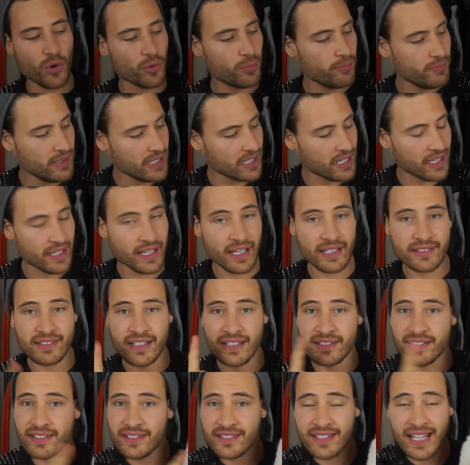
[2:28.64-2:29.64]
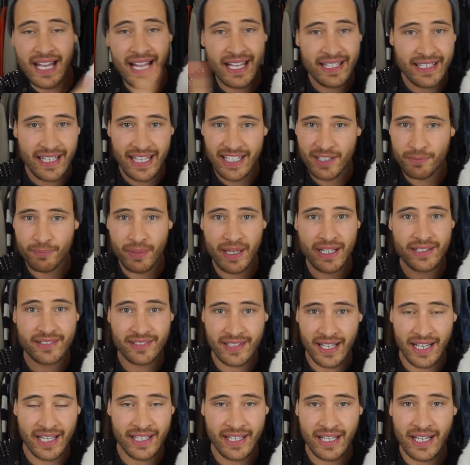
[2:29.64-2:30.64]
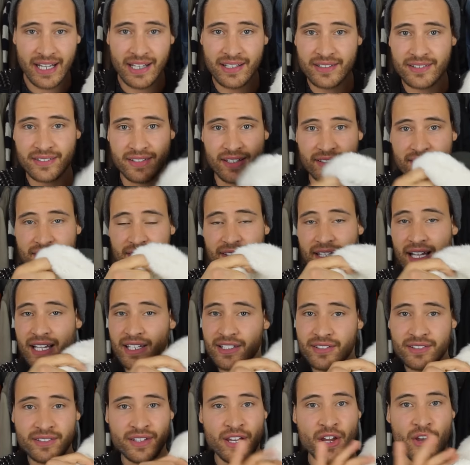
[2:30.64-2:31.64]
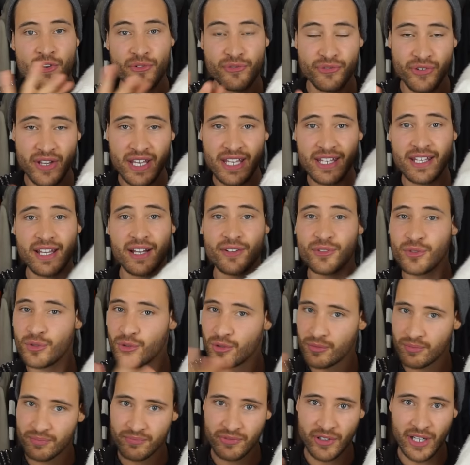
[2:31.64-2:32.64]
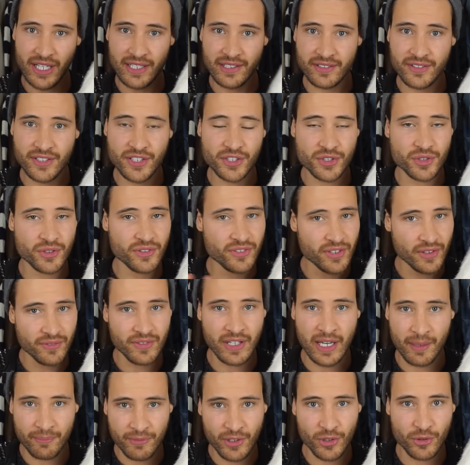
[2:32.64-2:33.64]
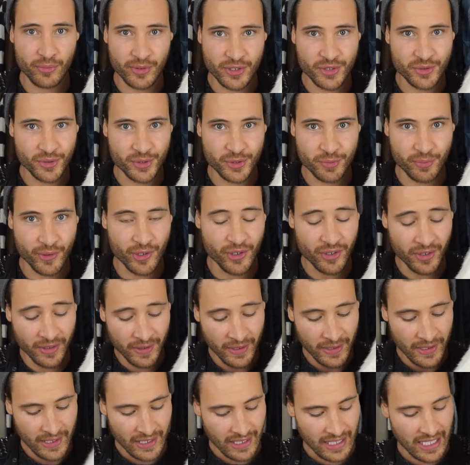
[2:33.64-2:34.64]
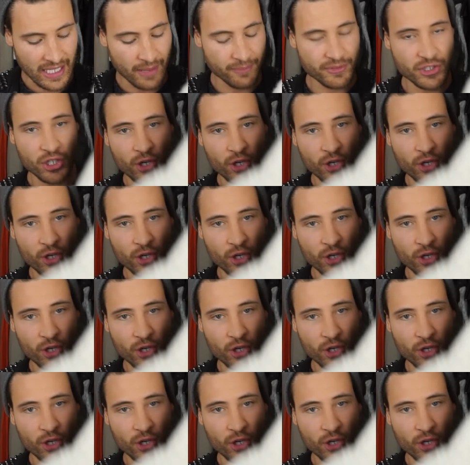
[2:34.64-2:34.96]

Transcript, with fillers: auch mega nice. Es ist kein Echtpelz, keine Angst. Das ist alles fake. Also für alle Tierschützer, wir haben darüber schon gesprochen. Ähm,